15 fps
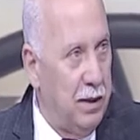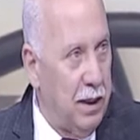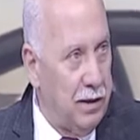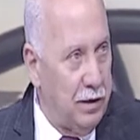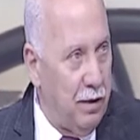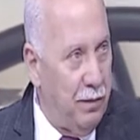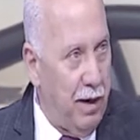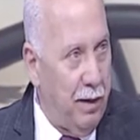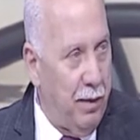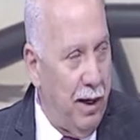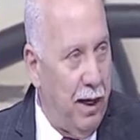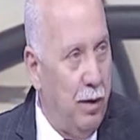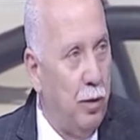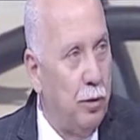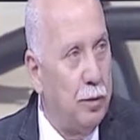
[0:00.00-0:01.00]
بتتكسر في
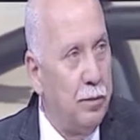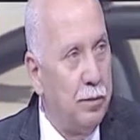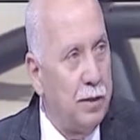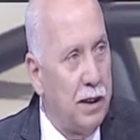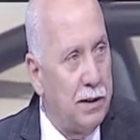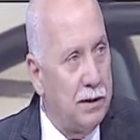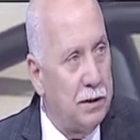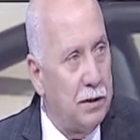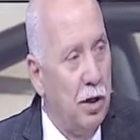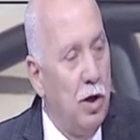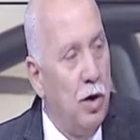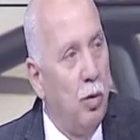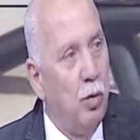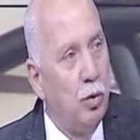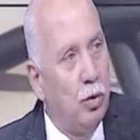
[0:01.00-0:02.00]
الامعاء وبتمتص
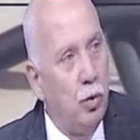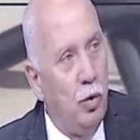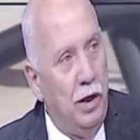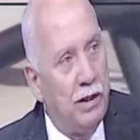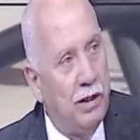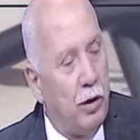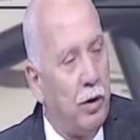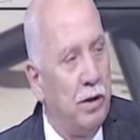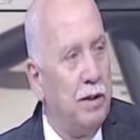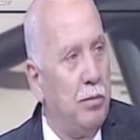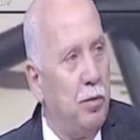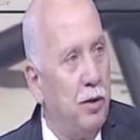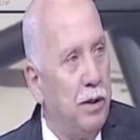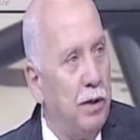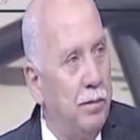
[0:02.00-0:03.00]
وتروح الدوره
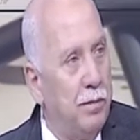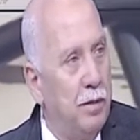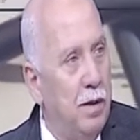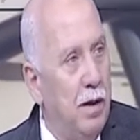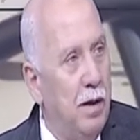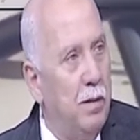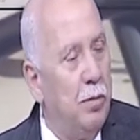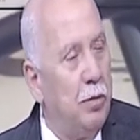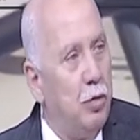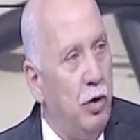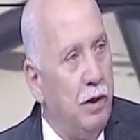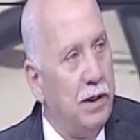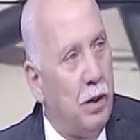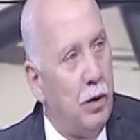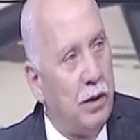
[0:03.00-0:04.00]
الدمويه
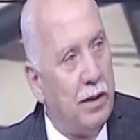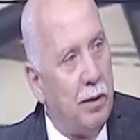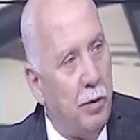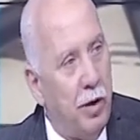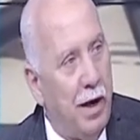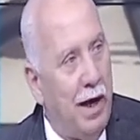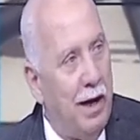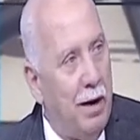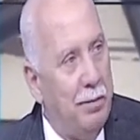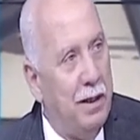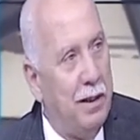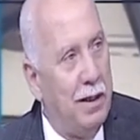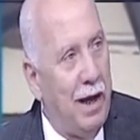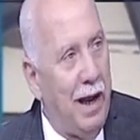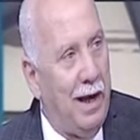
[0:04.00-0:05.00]
بتروح الدوره الدمويه على
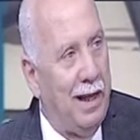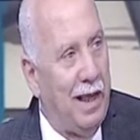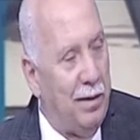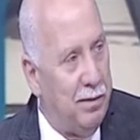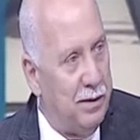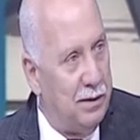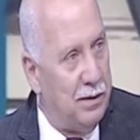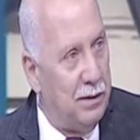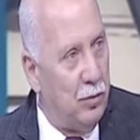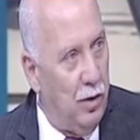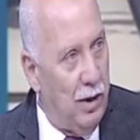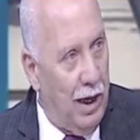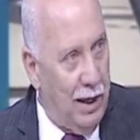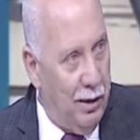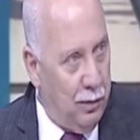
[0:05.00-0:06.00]
مين على الكبد
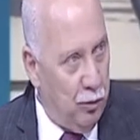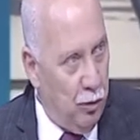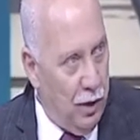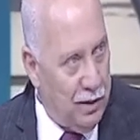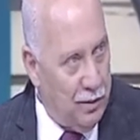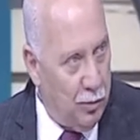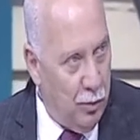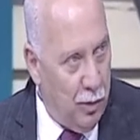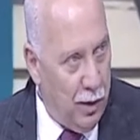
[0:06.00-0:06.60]
كل حاجه بتمر لازم